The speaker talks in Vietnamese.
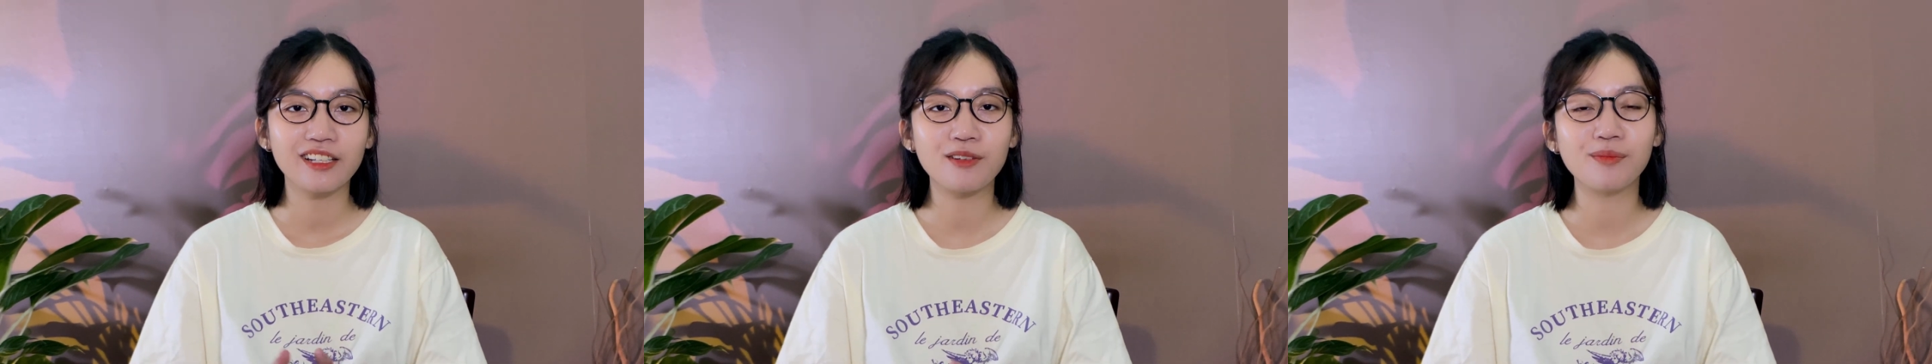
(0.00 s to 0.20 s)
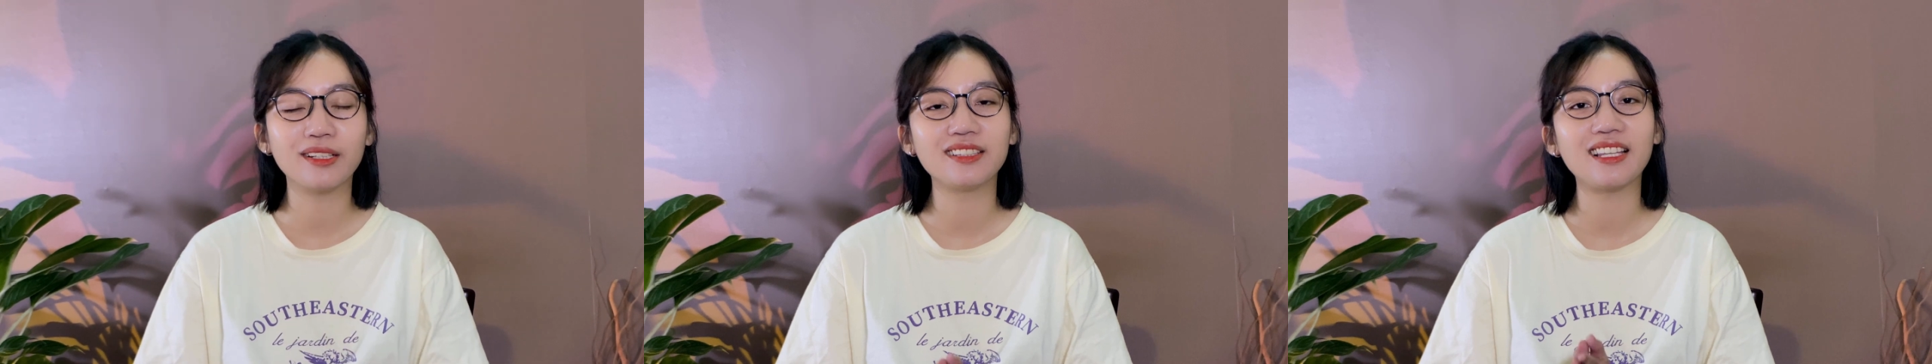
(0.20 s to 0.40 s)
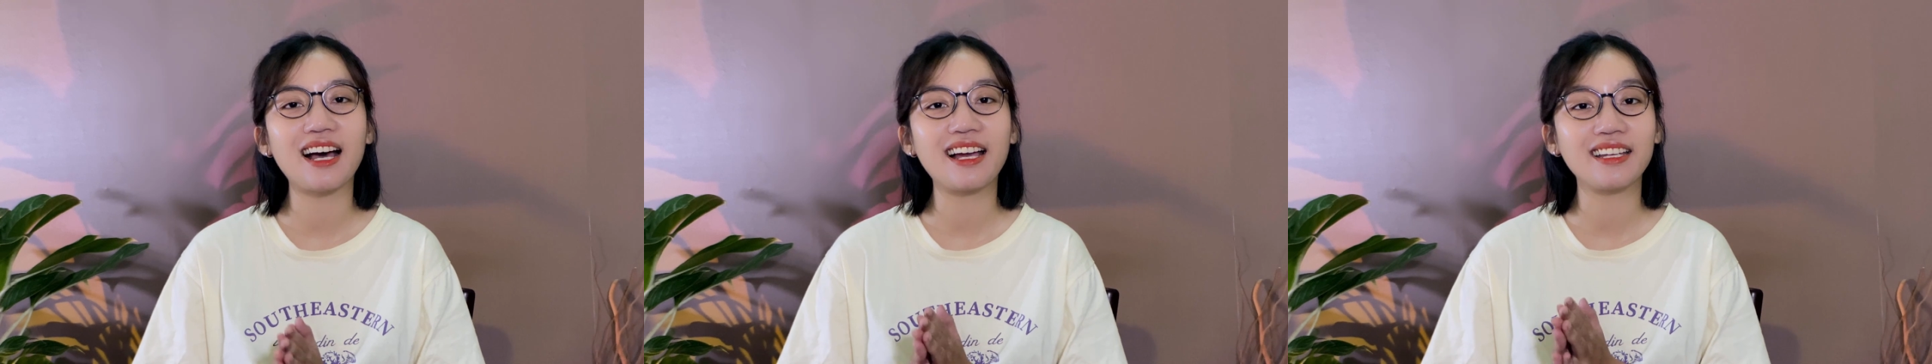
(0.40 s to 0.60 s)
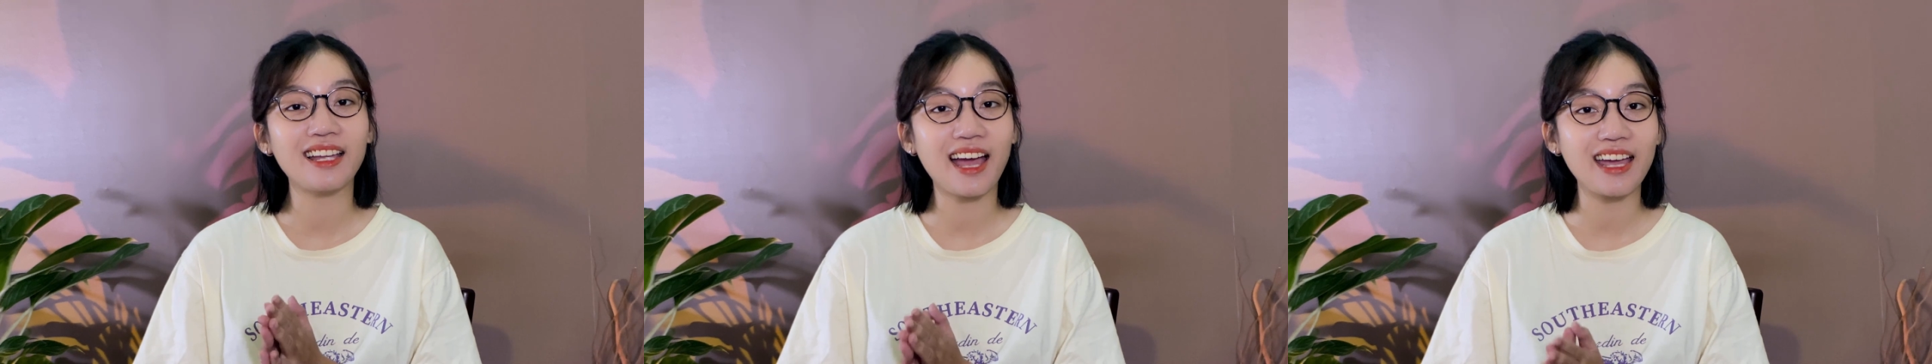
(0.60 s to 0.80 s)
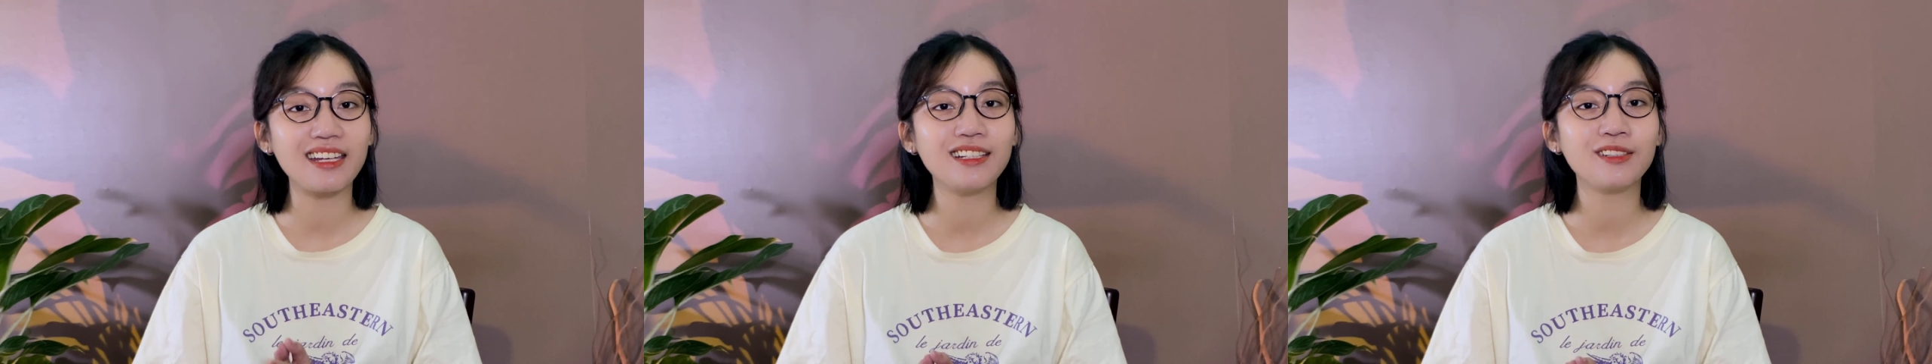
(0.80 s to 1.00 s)
thì mình lại
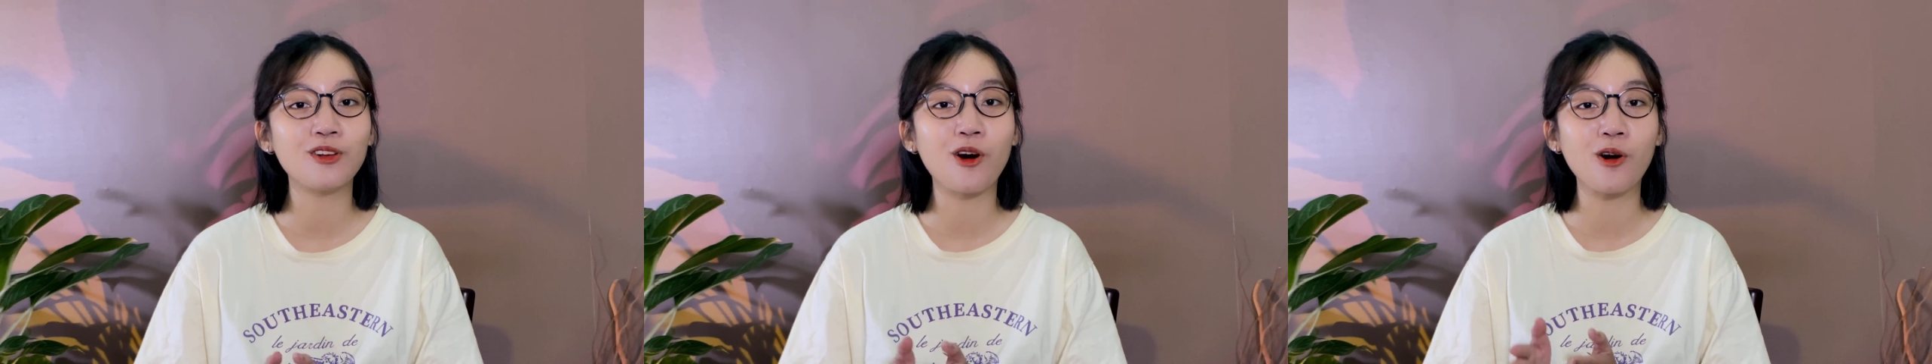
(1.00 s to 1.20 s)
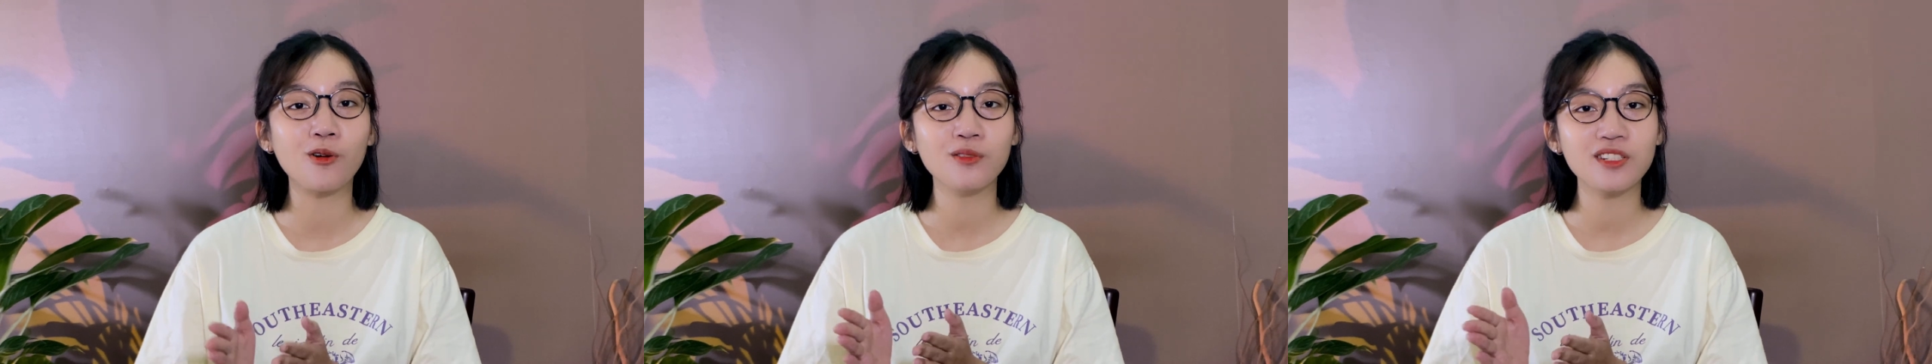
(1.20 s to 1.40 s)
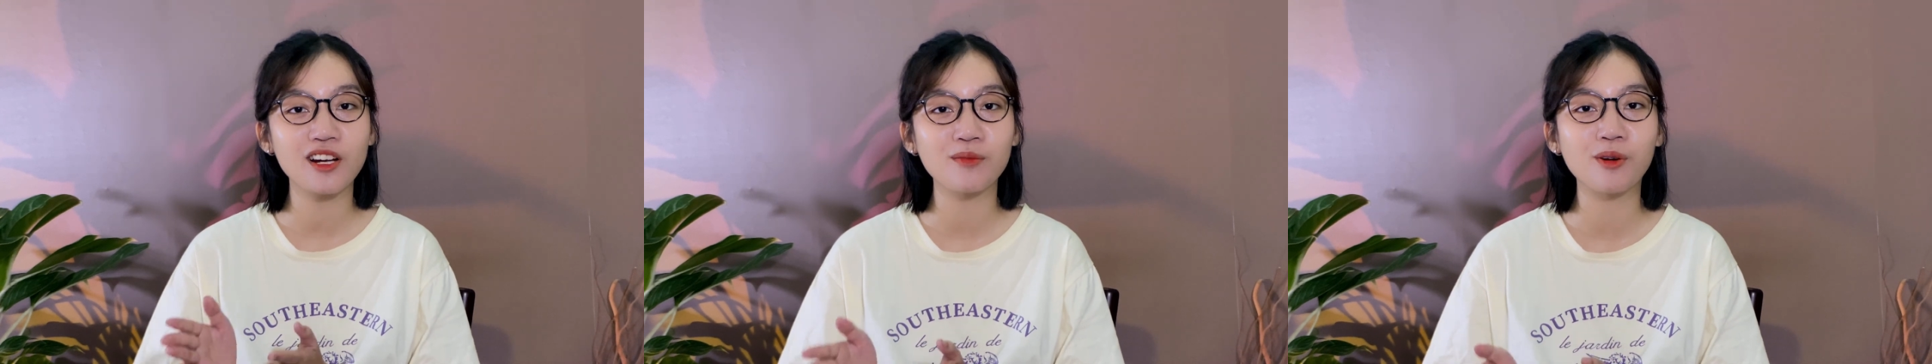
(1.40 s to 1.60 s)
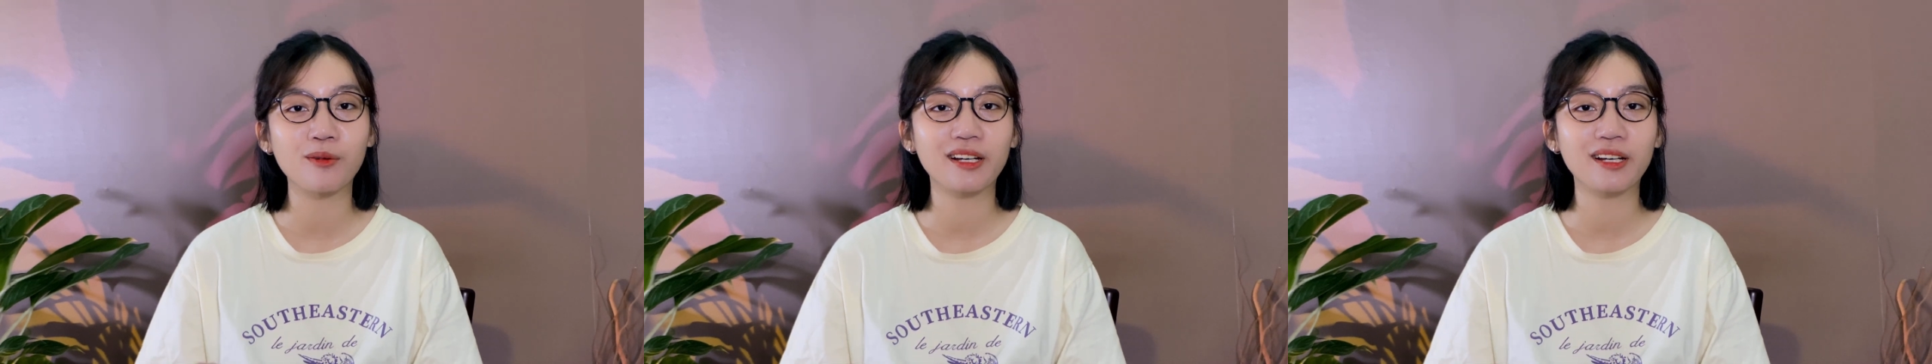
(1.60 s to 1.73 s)
hay đổ cho một